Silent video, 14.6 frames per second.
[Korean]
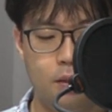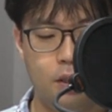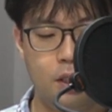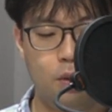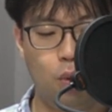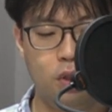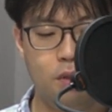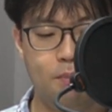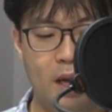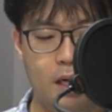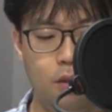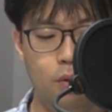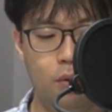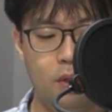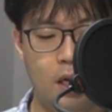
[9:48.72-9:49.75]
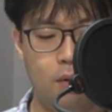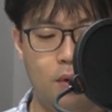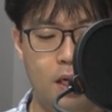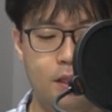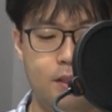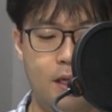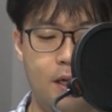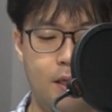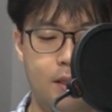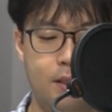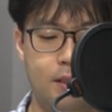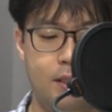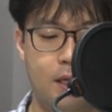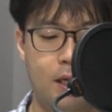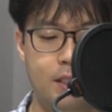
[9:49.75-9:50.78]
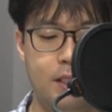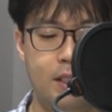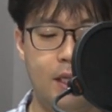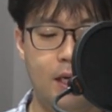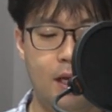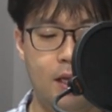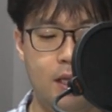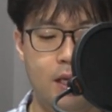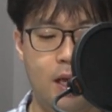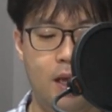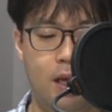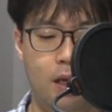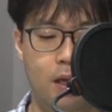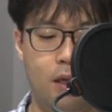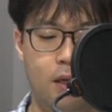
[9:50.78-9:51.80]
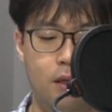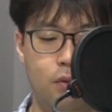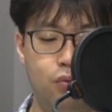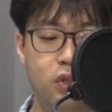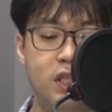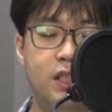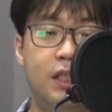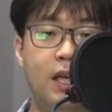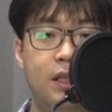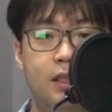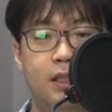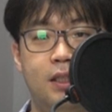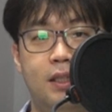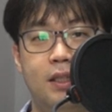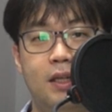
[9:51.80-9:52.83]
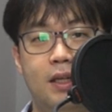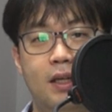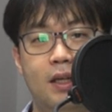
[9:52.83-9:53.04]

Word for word: 그래서 이 고든 마리노라고 하는 학자가 진단하기에 우리 시대는